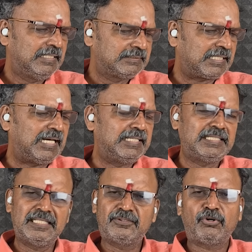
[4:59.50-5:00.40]

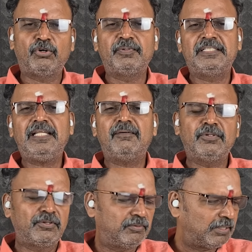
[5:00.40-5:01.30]
ஸ்டாலினை தொடர்புபடுத்தி
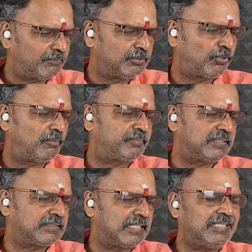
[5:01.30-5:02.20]
அவர் அவதூறாக
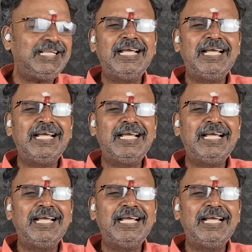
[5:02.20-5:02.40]
பேசினார்